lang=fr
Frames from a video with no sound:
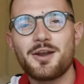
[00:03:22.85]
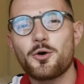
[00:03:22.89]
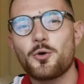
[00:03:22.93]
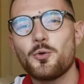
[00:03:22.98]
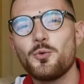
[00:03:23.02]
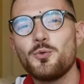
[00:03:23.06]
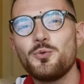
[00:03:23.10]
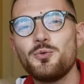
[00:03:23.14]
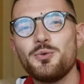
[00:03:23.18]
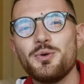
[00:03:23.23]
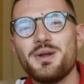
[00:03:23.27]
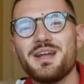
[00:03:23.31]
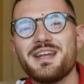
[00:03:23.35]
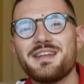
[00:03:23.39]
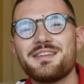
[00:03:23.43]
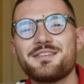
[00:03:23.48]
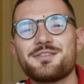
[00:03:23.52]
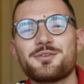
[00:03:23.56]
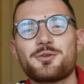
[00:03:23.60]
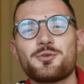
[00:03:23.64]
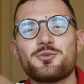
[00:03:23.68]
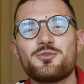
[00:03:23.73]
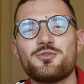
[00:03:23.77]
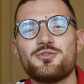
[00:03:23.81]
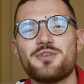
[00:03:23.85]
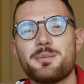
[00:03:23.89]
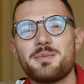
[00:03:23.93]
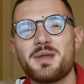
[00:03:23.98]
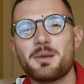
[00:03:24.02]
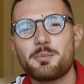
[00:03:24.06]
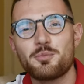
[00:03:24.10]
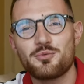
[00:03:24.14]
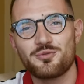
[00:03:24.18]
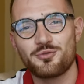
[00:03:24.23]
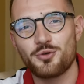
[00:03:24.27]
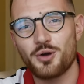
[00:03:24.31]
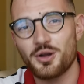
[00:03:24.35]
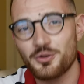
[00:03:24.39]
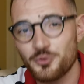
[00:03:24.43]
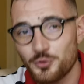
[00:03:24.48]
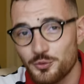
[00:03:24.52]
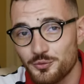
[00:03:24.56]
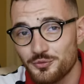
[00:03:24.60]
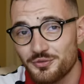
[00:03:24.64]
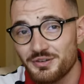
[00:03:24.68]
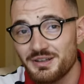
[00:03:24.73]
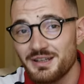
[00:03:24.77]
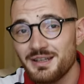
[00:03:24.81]
Alors où est-ce que tu vas bien pouvoir
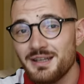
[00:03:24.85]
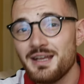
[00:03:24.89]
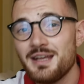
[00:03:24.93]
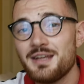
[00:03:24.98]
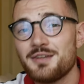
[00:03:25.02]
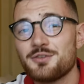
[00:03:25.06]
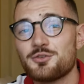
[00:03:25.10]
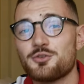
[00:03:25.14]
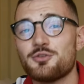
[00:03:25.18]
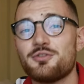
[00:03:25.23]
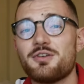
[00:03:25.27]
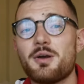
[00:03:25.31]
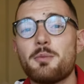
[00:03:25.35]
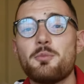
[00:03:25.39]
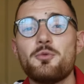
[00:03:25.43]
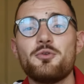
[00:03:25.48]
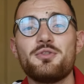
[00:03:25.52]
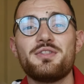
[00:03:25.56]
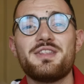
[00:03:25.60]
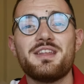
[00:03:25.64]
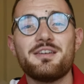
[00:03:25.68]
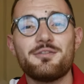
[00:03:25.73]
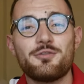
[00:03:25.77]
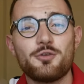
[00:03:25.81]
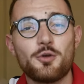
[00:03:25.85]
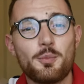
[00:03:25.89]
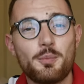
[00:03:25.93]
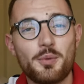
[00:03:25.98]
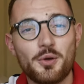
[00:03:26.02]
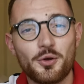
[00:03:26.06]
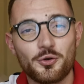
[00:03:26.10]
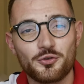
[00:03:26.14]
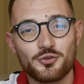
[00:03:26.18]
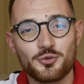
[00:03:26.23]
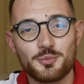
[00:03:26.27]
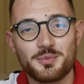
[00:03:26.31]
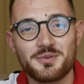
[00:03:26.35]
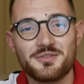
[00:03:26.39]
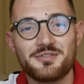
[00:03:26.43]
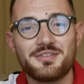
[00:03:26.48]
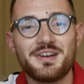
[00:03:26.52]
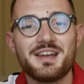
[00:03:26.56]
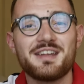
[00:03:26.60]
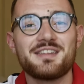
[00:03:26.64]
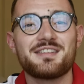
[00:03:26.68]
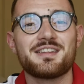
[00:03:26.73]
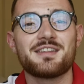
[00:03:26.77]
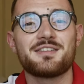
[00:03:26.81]
trouver ce fameux développeur
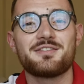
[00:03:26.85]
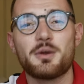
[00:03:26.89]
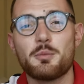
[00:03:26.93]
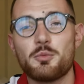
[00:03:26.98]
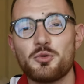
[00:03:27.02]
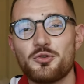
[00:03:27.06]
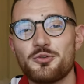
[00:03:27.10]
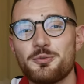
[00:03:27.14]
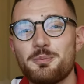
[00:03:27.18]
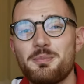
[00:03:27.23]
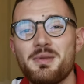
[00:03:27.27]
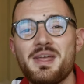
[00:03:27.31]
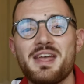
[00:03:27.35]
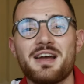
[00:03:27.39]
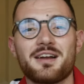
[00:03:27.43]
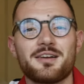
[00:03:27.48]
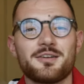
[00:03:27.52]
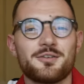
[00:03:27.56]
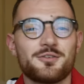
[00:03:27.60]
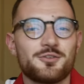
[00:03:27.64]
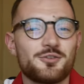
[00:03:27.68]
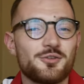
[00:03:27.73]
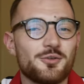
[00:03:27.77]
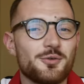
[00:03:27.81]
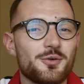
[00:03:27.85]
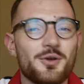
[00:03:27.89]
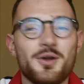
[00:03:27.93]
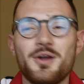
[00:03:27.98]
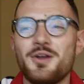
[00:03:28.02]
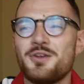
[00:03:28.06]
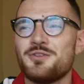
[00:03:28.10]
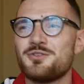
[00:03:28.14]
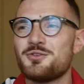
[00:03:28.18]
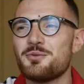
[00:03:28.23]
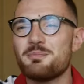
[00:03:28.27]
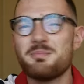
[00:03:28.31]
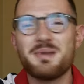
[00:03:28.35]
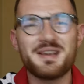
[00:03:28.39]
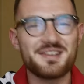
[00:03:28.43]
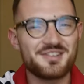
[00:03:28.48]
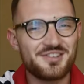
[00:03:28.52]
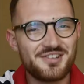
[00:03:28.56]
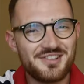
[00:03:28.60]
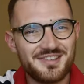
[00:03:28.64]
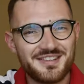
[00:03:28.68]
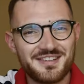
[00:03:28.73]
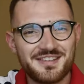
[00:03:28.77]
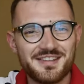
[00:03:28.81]
Shopify, cette fameuse perle, ce,
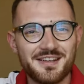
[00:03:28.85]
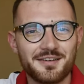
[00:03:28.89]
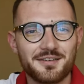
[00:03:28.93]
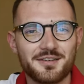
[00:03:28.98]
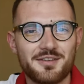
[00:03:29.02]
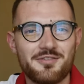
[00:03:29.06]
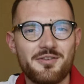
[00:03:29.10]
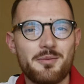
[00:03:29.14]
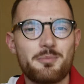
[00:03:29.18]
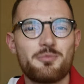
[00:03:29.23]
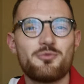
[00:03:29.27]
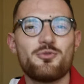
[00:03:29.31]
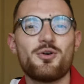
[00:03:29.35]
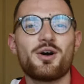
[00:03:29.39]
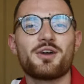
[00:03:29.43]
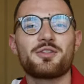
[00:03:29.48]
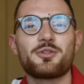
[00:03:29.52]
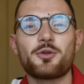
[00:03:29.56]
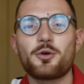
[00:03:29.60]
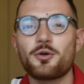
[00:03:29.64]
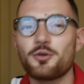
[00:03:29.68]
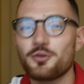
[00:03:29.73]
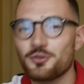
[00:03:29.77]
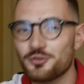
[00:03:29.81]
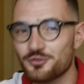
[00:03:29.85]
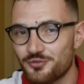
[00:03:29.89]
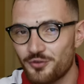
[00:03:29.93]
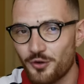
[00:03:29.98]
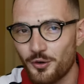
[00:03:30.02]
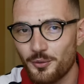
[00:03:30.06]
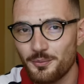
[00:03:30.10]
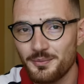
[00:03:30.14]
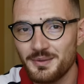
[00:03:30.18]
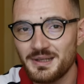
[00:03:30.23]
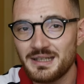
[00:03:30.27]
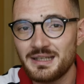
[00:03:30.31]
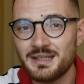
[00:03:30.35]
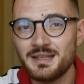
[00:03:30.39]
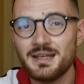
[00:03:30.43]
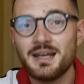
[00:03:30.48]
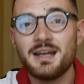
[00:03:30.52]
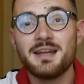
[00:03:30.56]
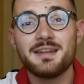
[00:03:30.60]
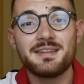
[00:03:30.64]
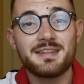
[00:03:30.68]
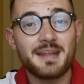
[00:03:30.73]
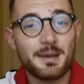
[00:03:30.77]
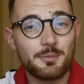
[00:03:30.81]
magicien qui va pouvoir transformer
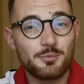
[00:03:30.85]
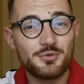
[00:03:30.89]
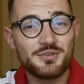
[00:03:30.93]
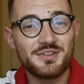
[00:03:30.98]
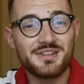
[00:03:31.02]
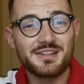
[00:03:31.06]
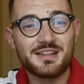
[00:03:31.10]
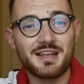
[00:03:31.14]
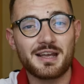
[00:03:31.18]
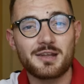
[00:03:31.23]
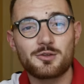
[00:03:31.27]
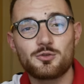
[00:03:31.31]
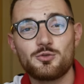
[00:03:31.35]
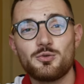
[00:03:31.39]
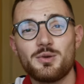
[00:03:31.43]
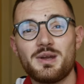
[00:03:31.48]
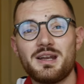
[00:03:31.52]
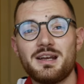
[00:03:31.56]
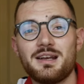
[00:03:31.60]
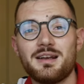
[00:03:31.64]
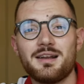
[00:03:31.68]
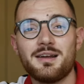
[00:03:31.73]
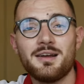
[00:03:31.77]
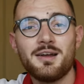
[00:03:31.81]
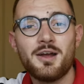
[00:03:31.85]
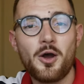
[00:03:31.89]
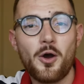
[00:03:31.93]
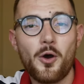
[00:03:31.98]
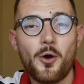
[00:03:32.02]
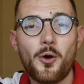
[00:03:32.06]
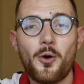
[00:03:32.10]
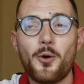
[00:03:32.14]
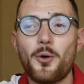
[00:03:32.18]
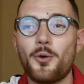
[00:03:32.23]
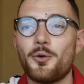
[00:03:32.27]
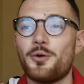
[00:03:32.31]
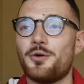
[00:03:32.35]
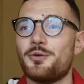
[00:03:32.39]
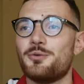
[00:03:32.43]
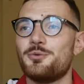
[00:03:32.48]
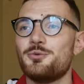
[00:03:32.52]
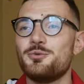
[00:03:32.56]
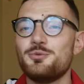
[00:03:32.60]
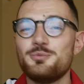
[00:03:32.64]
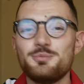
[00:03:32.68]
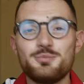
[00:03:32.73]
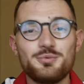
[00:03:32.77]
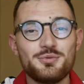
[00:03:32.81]
ta boutique actuelle en euh,
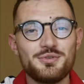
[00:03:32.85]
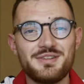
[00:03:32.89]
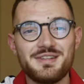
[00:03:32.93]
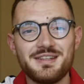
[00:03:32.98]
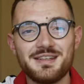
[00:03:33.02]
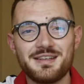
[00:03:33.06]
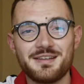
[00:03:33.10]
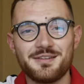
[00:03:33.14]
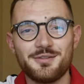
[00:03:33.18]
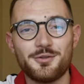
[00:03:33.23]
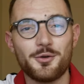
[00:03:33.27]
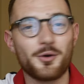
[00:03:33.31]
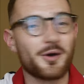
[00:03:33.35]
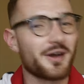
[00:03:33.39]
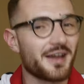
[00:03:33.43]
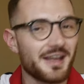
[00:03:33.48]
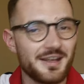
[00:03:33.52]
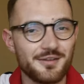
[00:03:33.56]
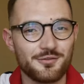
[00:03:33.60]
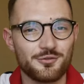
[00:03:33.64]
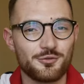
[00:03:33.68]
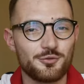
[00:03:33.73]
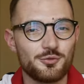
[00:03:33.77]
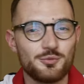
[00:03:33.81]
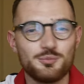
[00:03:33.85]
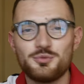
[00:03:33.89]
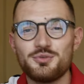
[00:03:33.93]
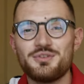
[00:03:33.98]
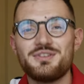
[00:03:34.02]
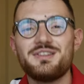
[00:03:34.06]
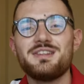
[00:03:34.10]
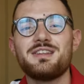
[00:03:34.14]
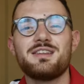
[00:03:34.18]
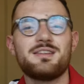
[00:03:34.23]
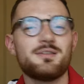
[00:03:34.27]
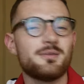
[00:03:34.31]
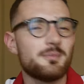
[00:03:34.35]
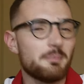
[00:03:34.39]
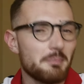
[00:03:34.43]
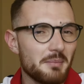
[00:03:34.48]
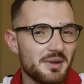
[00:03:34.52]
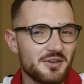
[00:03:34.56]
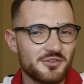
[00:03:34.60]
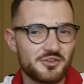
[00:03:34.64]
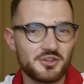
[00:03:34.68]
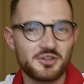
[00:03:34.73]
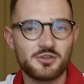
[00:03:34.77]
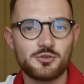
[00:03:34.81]
une boutique de rêve, une boutique
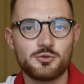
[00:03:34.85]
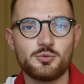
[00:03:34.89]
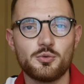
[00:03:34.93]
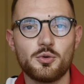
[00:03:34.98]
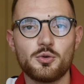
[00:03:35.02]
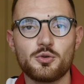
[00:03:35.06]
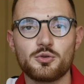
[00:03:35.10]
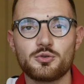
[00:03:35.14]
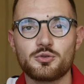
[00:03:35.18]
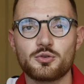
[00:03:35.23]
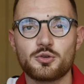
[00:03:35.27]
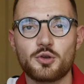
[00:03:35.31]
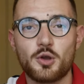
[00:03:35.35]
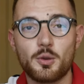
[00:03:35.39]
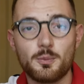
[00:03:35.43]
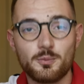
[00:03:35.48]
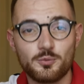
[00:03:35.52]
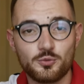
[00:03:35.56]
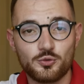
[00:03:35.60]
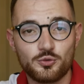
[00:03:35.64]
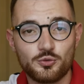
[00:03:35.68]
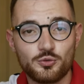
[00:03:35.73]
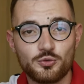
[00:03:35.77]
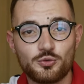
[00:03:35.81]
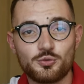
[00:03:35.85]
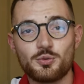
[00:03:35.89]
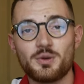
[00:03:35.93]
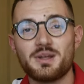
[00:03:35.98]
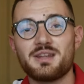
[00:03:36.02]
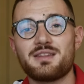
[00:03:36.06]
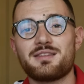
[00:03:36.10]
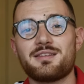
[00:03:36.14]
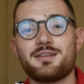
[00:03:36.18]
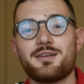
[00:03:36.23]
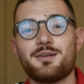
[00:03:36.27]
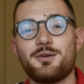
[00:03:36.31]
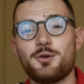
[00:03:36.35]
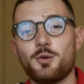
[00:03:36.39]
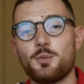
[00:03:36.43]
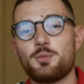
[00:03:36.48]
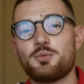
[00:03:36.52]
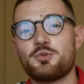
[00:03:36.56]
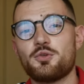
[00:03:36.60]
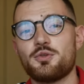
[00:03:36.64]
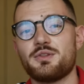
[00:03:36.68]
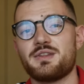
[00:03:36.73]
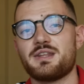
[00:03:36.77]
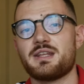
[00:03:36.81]
majestueuse comme tu souhaites
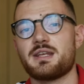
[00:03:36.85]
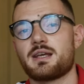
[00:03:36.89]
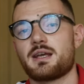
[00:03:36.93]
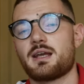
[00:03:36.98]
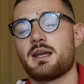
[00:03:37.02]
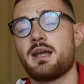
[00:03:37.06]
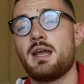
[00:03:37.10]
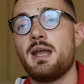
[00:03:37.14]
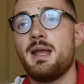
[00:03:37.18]
l'obtenir